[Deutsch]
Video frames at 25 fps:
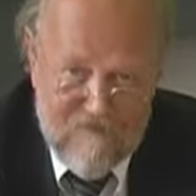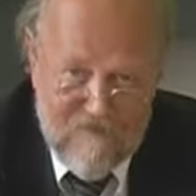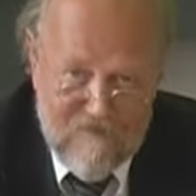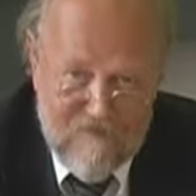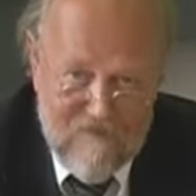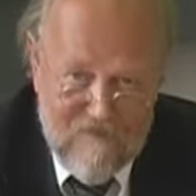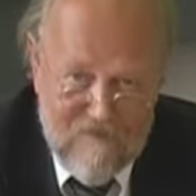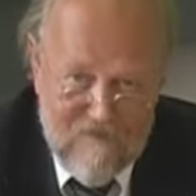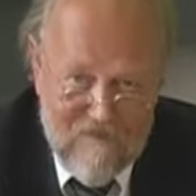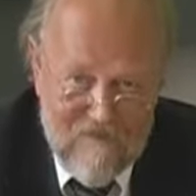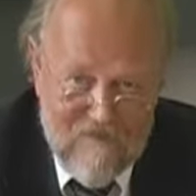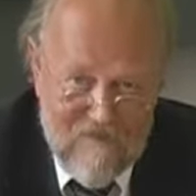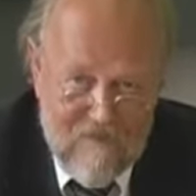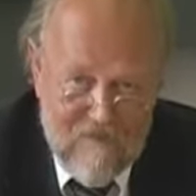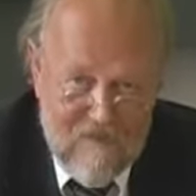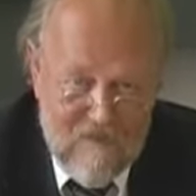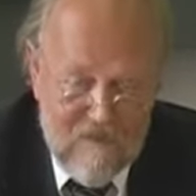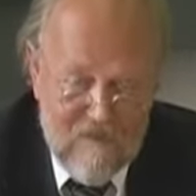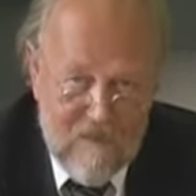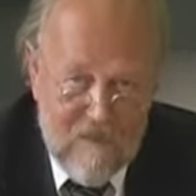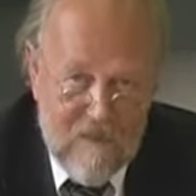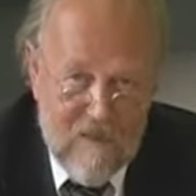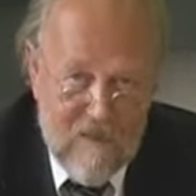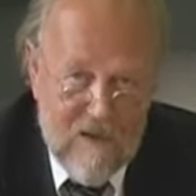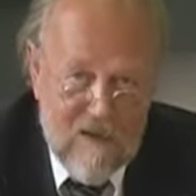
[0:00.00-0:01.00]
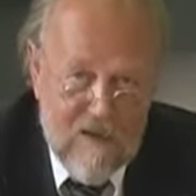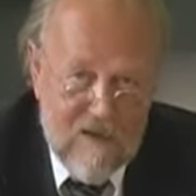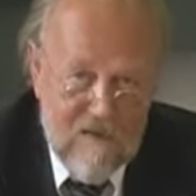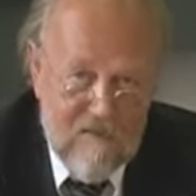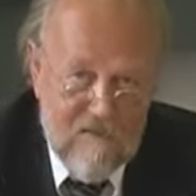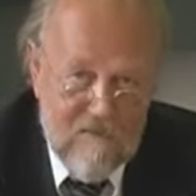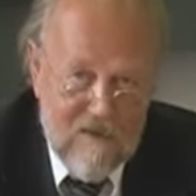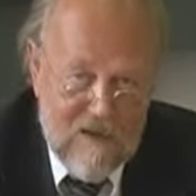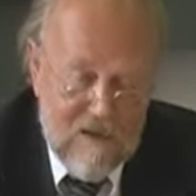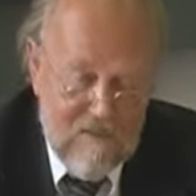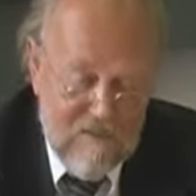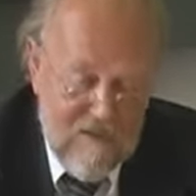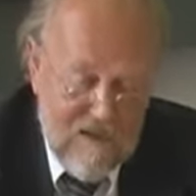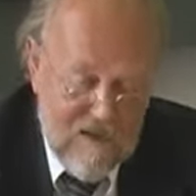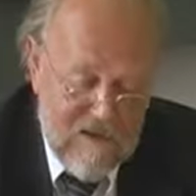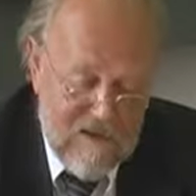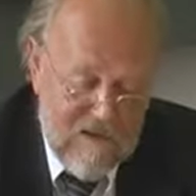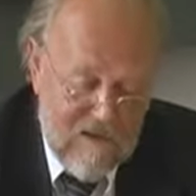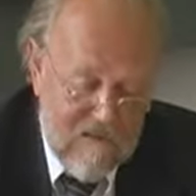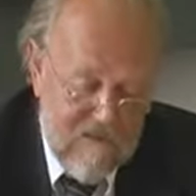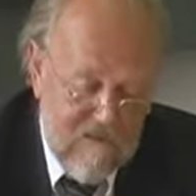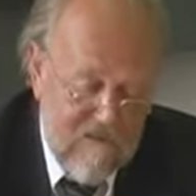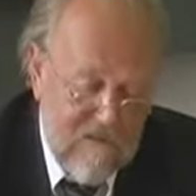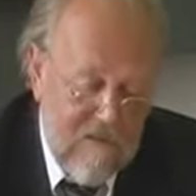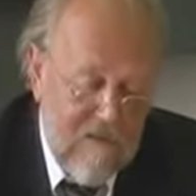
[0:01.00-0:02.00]
Ja? Also ich habe ihr keine Wahl mehr
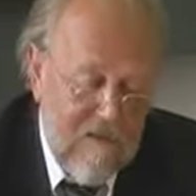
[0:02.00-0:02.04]
gelassen.